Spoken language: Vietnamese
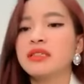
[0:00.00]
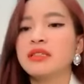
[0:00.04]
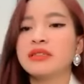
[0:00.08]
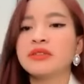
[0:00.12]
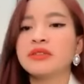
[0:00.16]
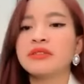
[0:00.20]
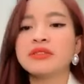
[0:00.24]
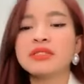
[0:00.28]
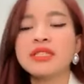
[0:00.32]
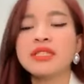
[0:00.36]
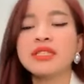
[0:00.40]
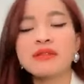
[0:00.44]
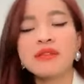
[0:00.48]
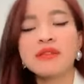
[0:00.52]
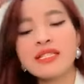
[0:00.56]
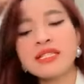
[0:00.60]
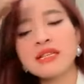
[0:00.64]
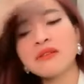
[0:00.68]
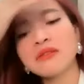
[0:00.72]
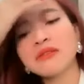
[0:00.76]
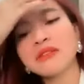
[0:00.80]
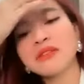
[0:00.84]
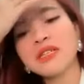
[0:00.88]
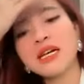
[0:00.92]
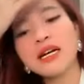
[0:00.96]
người sao tại
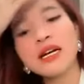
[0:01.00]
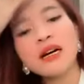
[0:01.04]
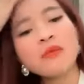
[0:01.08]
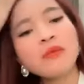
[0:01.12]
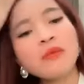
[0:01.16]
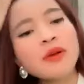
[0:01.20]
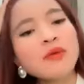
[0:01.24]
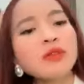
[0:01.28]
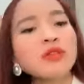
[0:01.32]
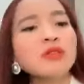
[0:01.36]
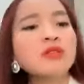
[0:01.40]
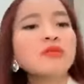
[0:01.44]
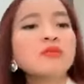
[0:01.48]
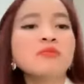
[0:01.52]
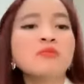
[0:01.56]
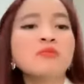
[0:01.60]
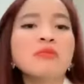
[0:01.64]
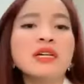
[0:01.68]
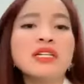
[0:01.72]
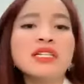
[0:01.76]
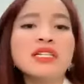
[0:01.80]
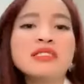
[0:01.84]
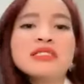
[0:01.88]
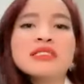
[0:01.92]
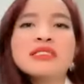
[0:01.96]
sao người ta không yêu thương
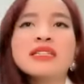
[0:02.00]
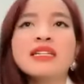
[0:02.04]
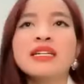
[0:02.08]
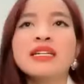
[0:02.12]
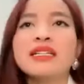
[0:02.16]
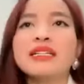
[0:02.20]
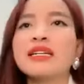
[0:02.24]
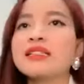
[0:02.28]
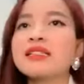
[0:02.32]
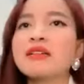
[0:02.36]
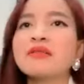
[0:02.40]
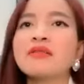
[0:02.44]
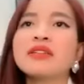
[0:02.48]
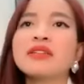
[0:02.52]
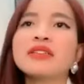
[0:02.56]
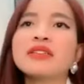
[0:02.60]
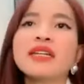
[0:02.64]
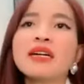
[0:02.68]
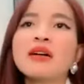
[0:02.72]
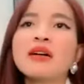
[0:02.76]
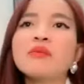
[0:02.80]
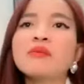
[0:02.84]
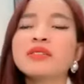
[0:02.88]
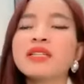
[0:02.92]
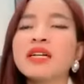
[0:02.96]
mình, tại sao người ta
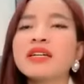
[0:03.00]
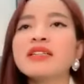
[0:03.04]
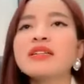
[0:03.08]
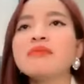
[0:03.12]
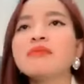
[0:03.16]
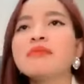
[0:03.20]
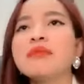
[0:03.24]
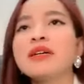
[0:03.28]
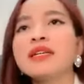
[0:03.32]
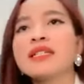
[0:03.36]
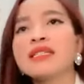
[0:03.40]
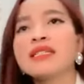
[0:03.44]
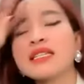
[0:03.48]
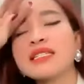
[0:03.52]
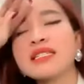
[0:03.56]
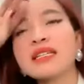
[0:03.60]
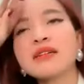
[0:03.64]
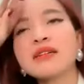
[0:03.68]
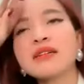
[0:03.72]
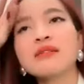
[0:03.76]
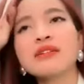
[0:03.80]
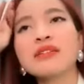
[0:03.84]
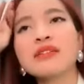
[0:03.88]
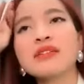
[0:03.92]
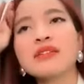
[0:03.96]
không chơi với mình, tại
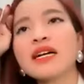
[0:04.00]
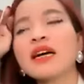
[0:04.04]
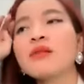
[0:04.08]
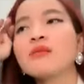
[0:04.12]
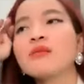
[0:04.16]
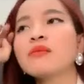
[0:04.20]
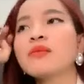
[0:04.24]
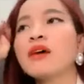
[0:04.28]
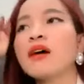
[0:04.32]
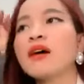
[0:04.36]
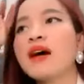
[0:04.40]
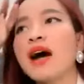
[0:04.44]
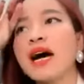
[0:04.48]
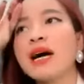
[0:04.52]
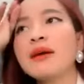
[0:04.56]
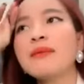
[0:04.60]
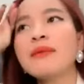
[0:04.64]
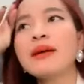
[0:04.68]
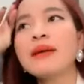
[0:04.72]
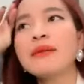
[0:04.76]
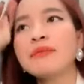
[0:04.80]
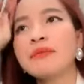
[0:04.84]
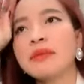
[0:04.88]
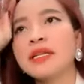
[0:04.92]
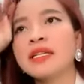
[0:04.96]
sao người ta không có ở
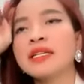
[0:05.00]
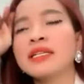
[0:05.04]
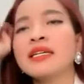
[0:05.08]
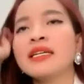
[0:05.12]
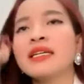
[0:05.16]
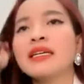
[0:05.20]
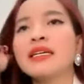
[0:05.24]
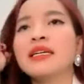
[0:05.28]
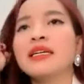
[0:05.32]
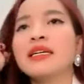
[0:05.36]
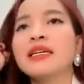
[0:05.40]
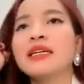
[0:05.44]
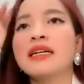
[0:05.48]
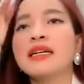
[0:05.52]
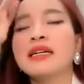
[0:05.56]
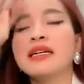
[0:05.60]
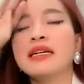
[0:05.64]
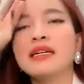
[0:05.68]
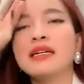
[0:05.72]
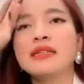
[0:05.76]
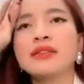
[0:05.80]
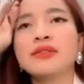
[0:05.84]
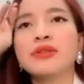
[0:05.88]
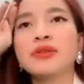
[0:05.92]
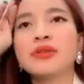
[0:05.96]
bên mình,
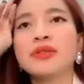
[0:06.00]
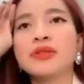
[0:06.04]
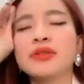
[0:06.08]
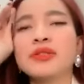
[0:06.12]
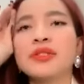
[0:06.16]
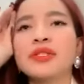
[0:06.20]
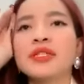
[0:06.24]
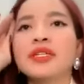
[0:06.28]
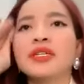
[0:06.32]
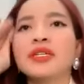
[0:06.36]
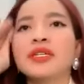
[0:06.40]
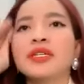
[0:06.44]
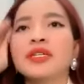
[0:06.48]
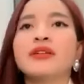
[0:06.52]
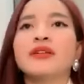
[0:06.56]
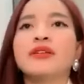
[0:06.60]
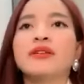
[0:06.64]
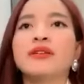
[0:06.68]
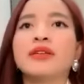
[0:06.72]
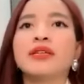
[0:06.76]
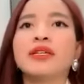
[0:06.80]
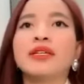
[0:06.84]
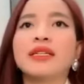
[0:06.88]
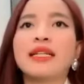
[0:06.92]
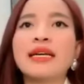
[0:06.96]
à, rồi rồi
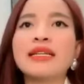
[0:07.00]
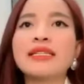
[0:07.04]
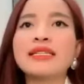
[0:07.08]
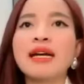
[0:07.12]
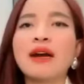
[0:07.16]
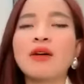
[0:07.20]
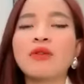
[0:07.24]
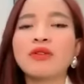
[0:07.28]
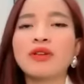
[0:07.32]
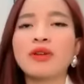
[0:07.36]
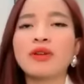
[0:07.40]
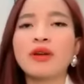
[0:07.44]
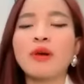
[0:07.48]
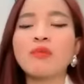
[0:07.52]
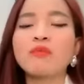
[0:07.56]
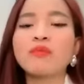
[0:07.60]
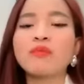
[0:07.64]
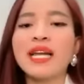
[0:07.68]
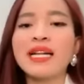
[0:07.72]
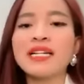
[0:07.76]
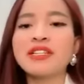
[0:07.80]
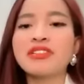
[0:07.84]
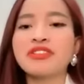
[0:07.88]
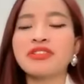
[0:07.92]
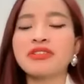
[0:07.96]
rồi tại sao
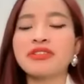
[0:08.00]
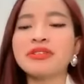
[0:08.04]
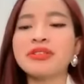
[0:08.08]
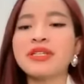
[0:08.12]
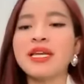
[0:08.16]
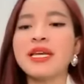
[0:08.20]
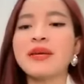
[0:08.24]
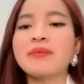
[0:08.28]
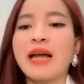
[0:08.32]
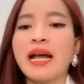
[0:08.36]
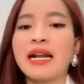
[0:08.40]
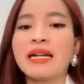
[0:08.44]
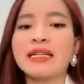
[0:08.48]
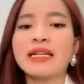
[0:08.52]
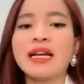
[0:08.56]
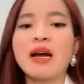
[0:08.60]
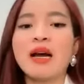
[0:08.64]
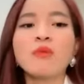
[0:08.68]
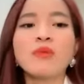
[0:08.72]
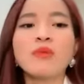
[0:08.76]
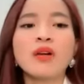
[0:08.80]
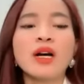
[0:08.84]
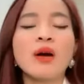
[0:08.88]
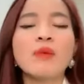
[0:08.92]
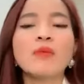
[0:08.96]
công danh sự nghiệp thành
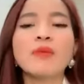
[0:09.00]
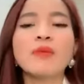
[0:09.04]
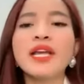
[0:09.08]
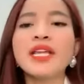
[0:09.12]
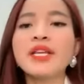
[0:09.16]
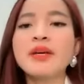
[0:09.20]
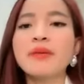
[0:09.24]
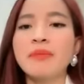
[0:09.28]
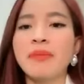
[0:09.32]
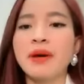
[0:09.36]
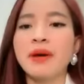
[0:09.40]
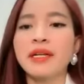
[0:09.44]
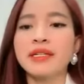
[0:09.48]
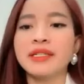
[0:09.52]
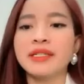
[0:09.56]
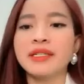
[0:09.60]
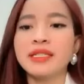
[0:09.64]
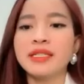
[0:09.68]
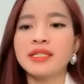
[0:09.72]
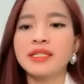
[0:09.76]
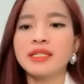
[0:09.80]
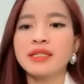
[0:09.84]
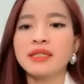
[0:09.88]
công nó không đến như mình,